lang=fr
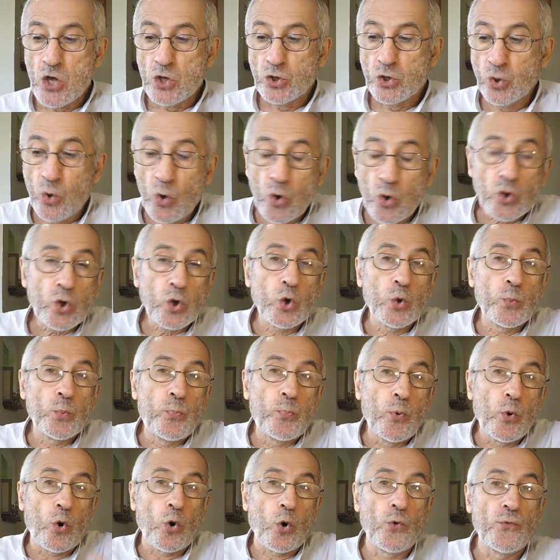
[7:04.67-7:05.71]
Donc,
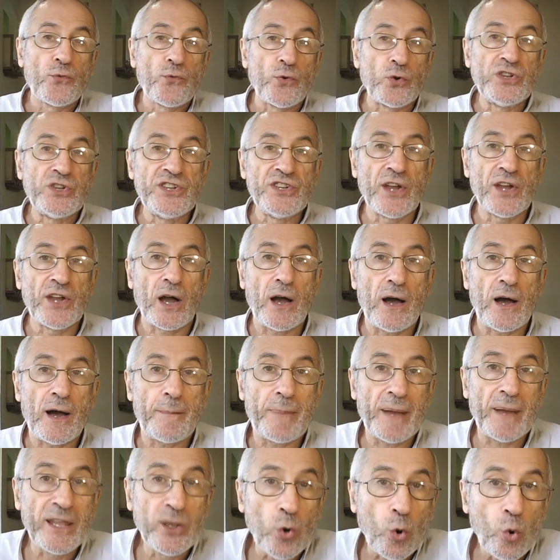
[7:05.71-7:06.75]
pour revenir à
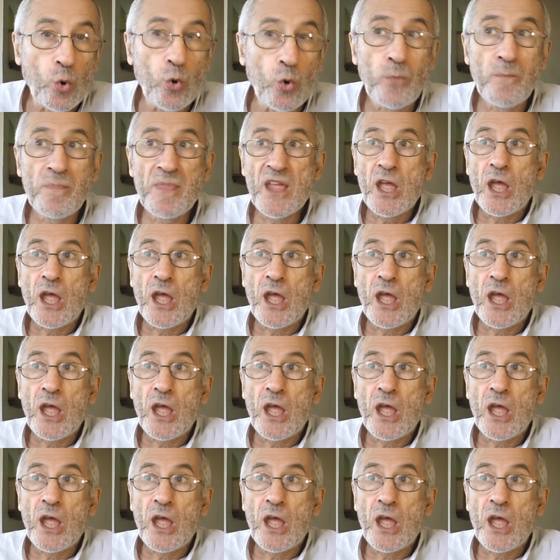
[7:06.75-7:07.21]
Bayrou,